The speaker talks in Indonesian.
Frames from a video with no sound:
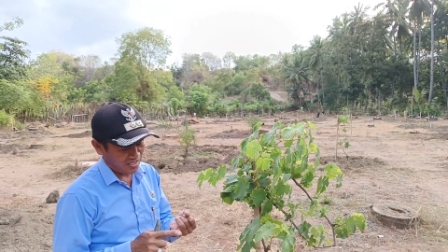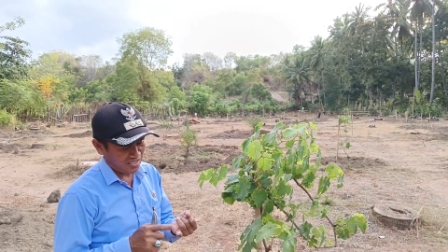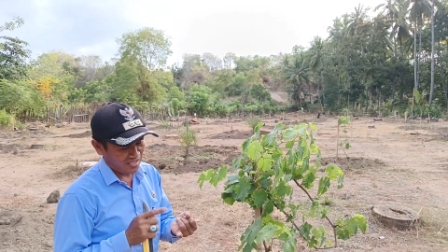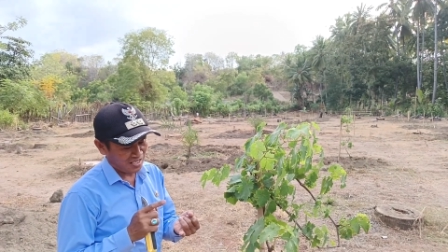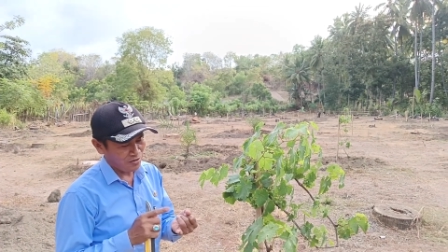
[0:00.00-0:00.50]

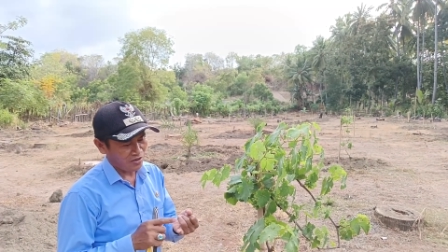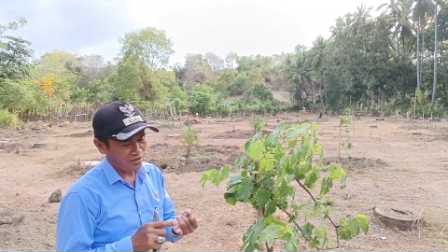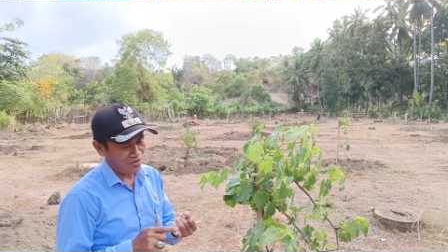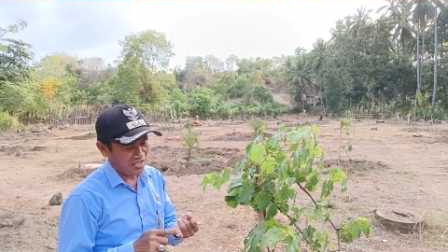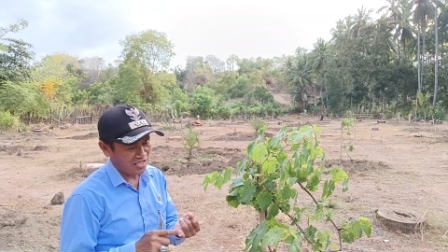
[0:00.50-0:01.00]
ini anggur
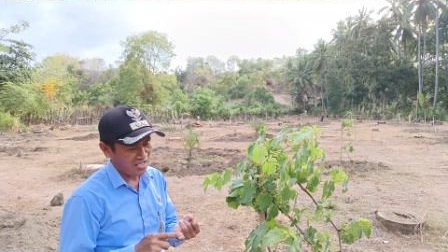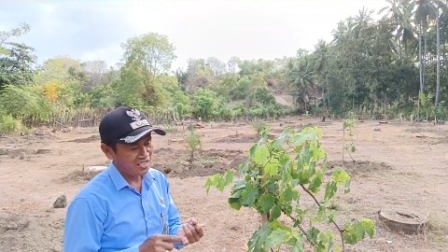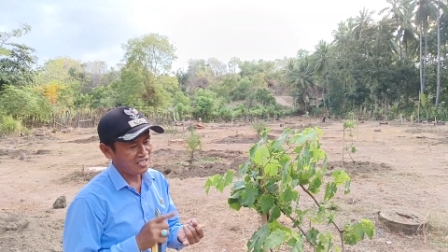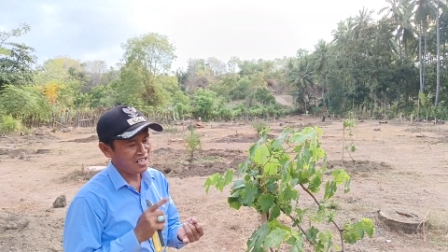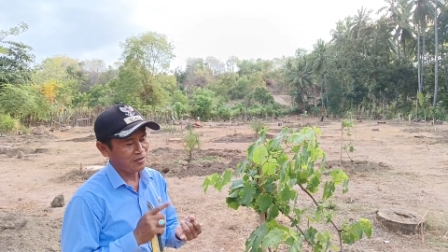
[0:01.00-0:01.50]
lokal
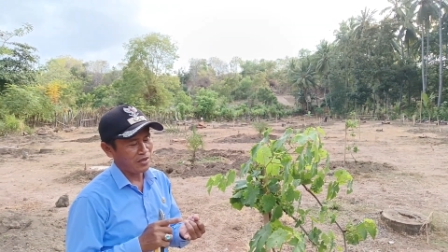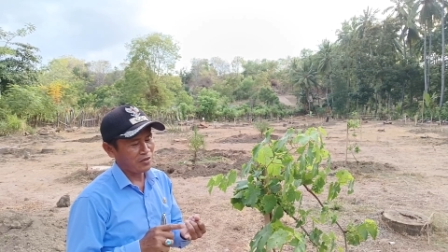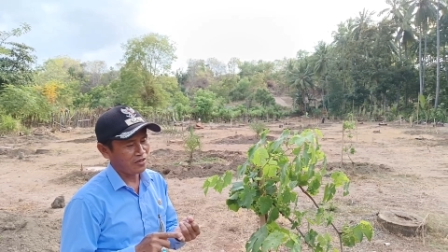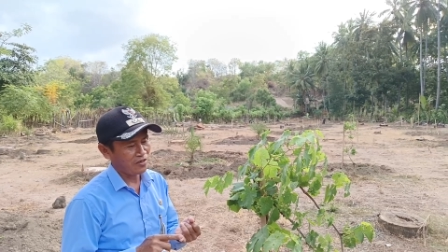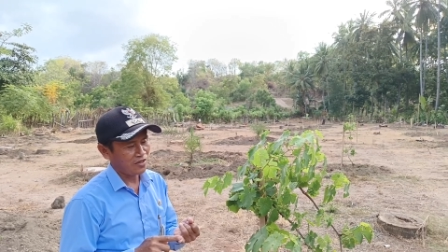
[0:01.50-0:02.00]
kita anggap
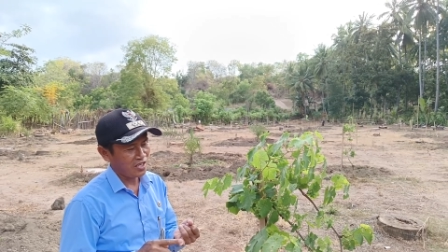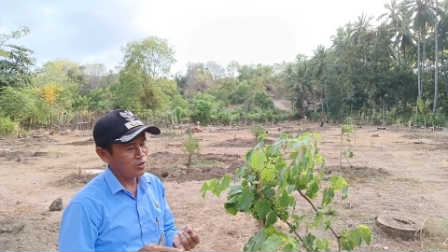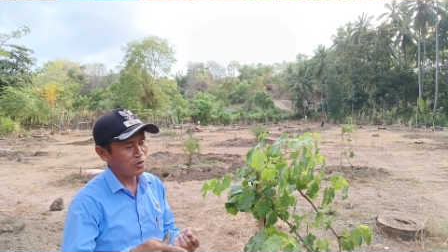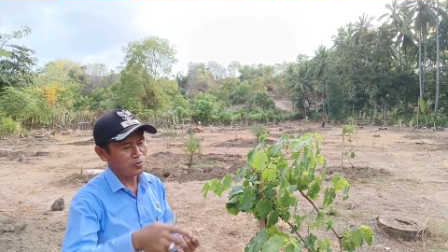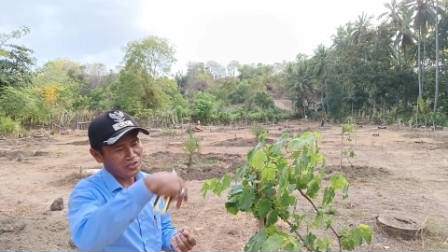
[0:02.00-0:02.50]
anggur
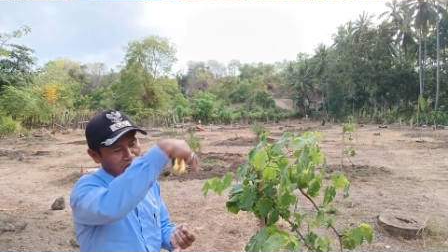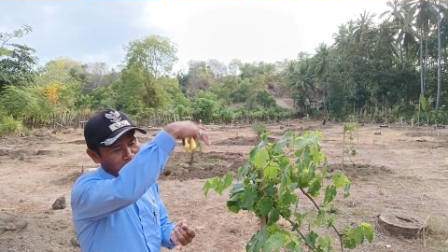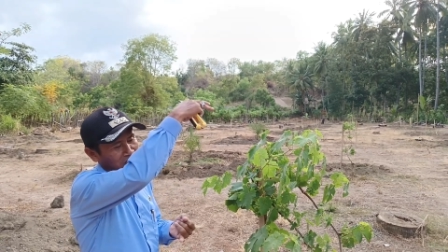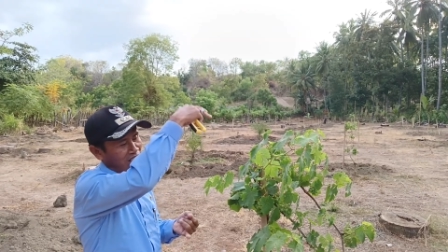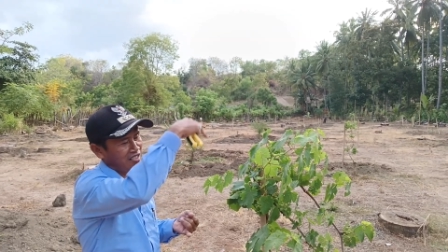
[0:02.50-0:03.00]
lokal walaupun
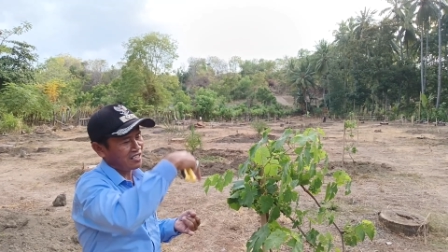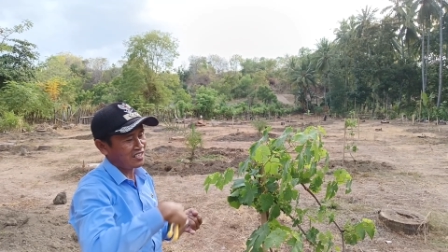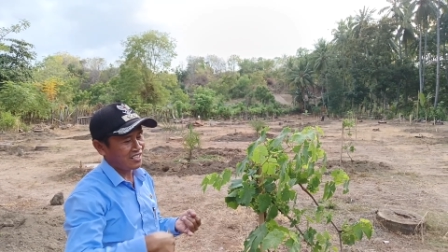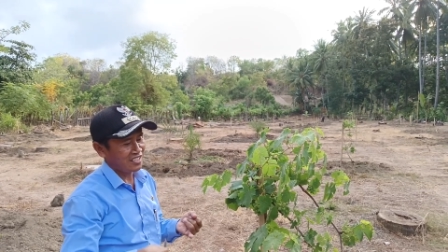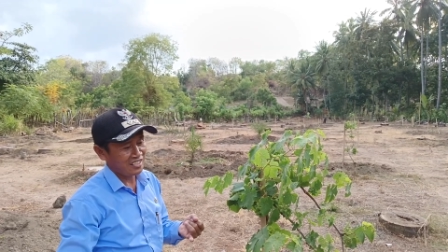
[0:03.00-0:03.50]
itu datang
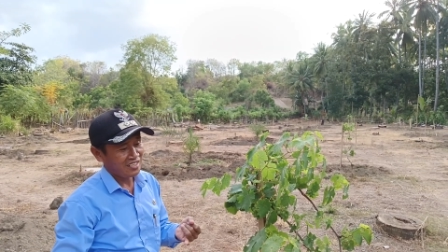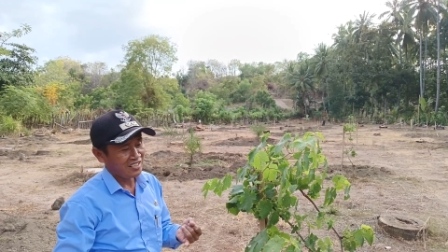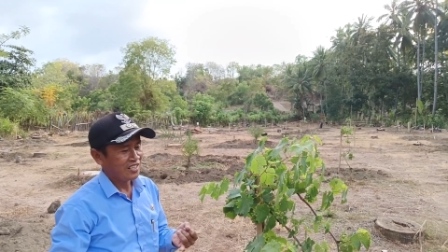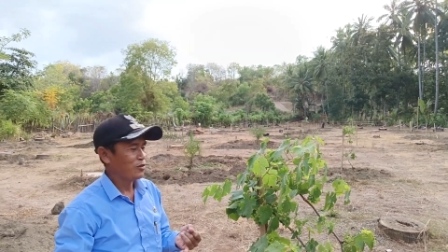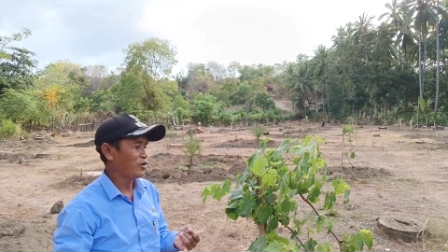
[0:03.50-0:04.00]
dari
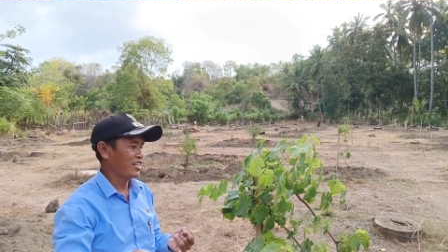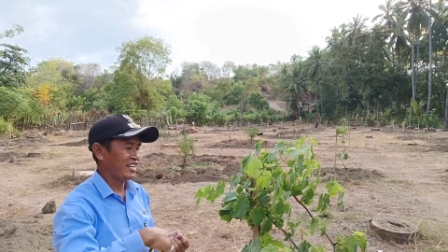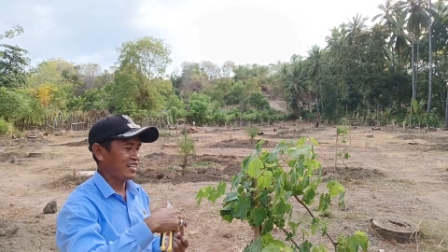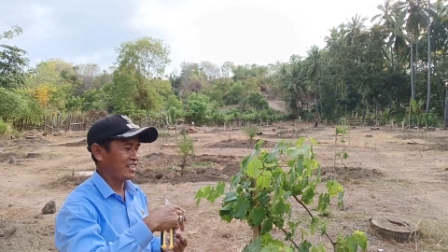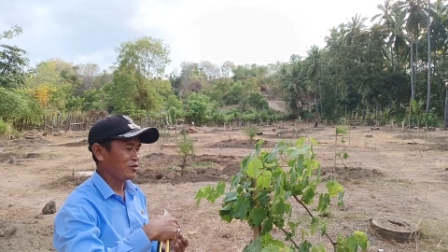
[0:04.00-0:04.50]
luar
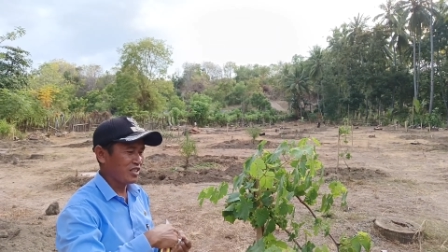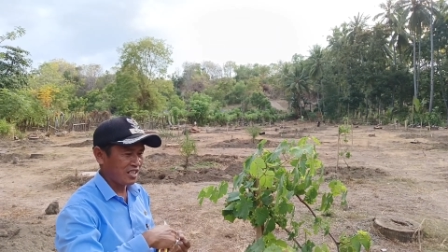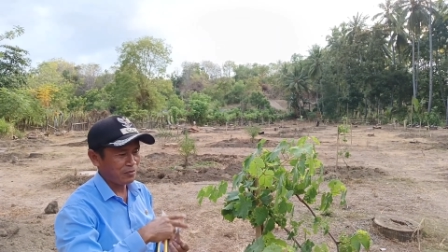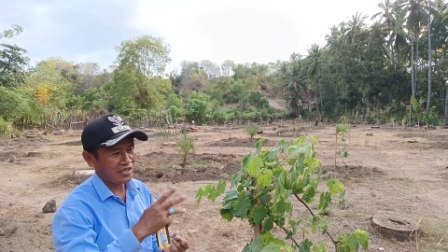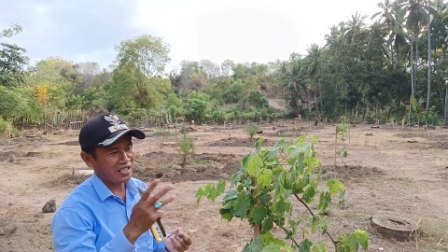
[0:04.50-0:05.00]
daerah juga
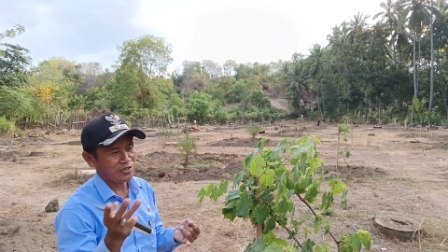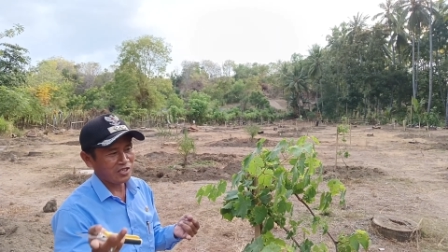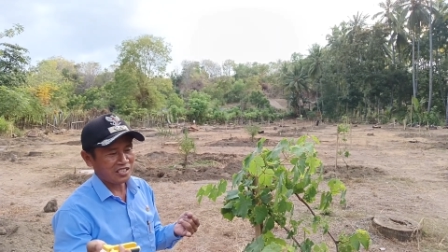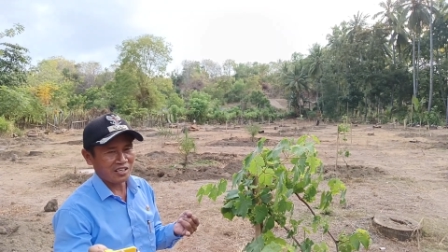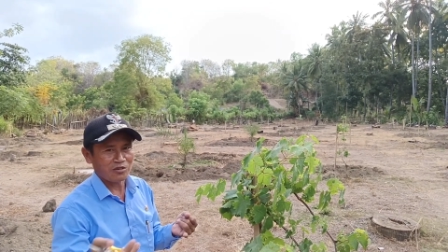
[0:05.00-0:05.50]
tapi karena
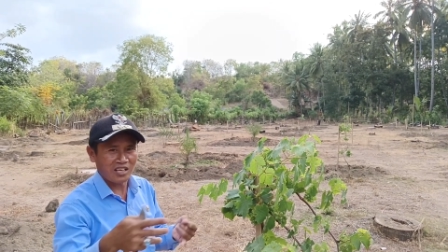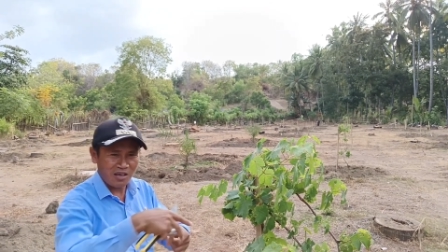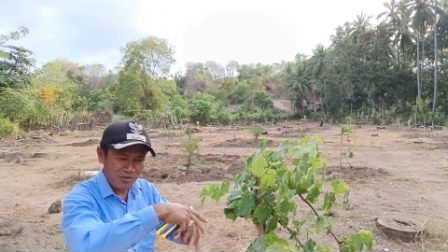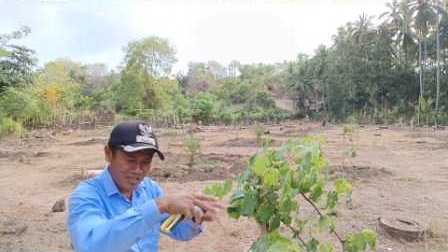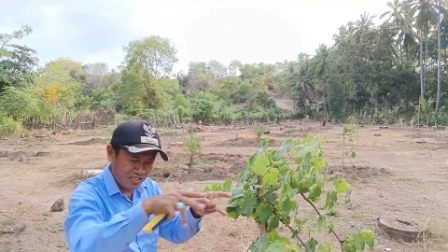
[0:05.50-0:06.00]
sudah terlalu
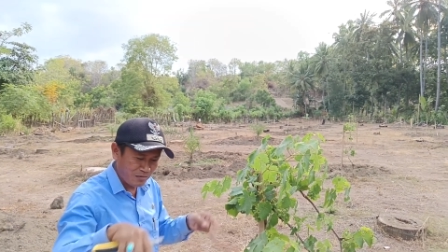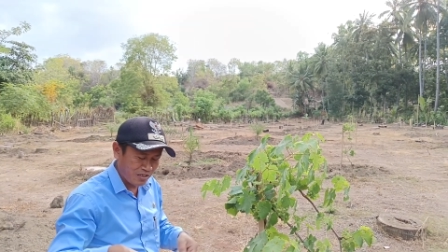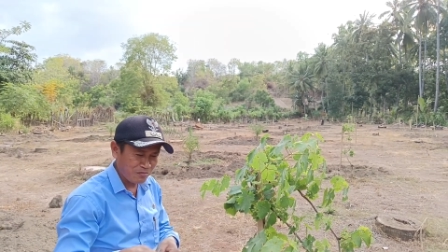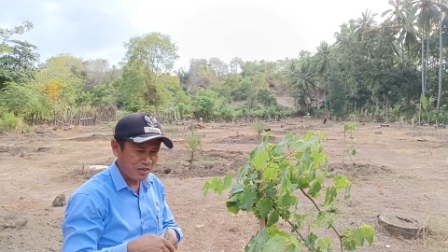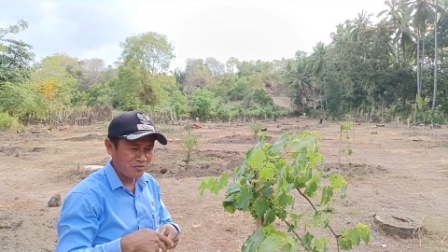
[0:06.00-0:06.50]
lama dia
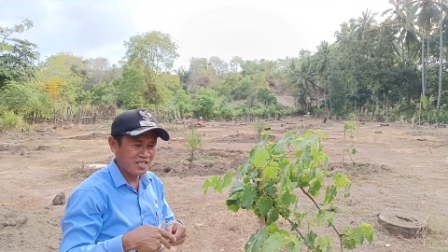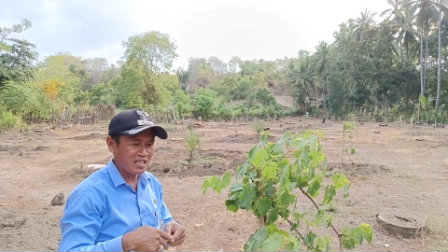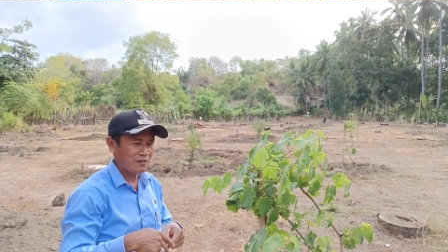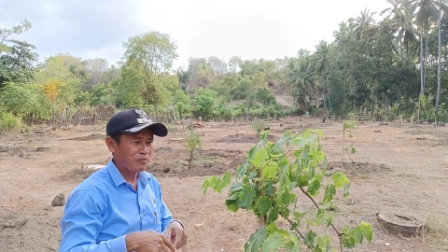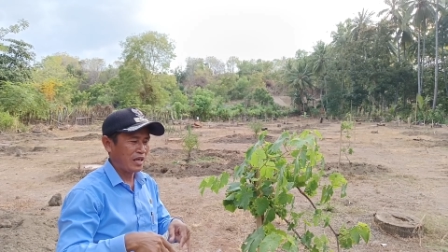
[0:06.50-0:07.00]
berkembang
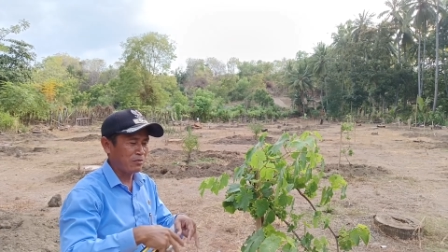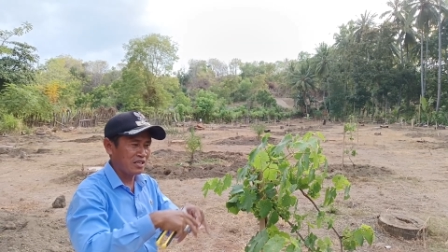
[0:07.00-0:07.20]
biak ah.